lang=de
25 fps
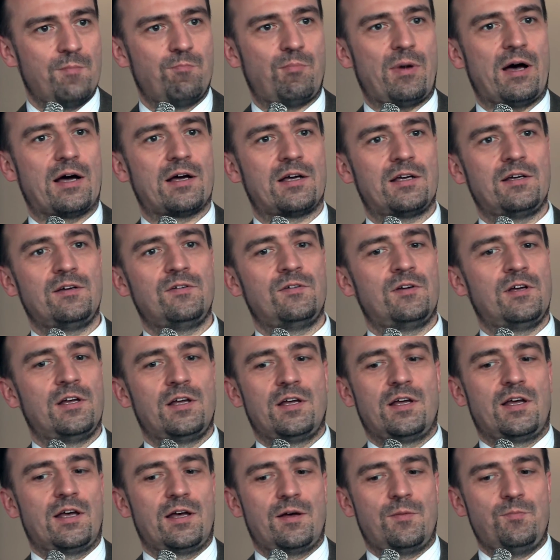Banken
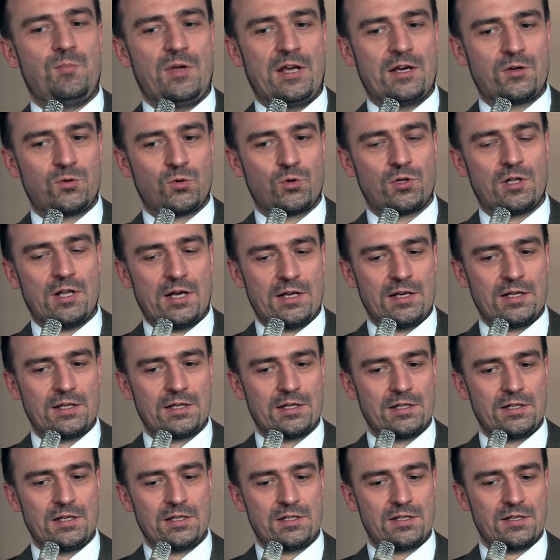mehr
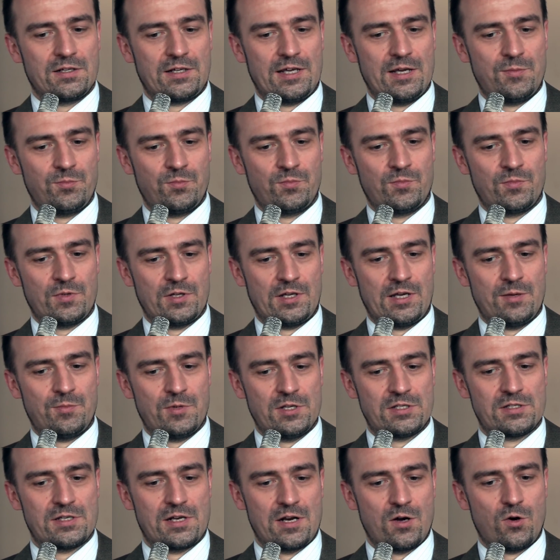Notleidekredite geben, geben
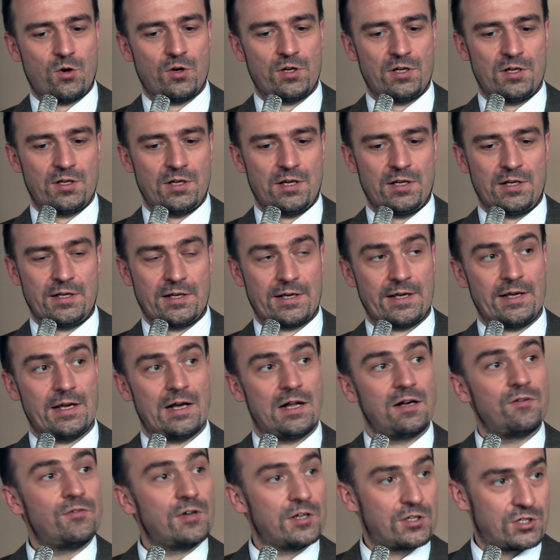jetzt dann auch an die
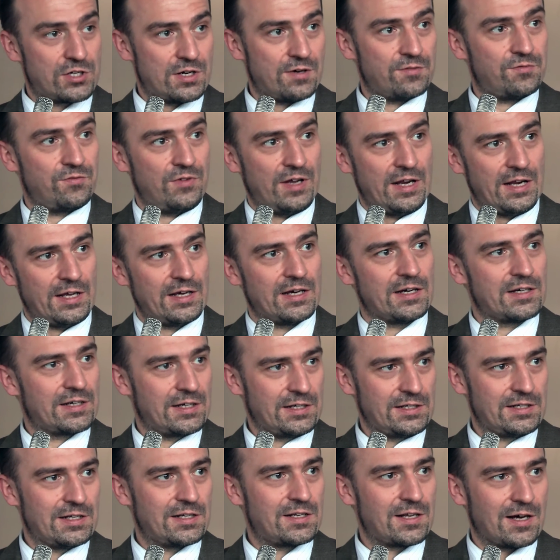Realwirtschaft weniger
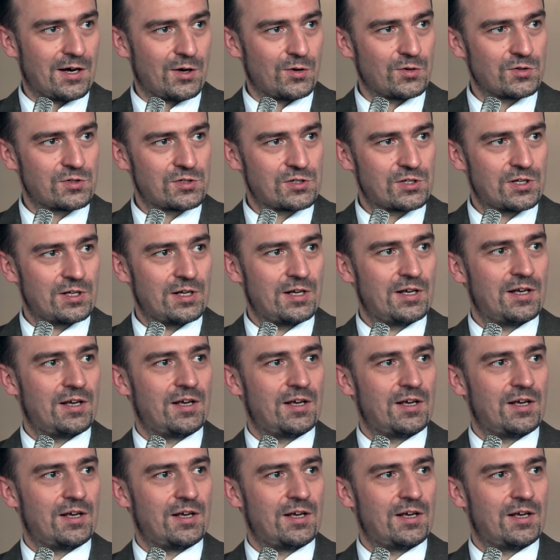Kredit aus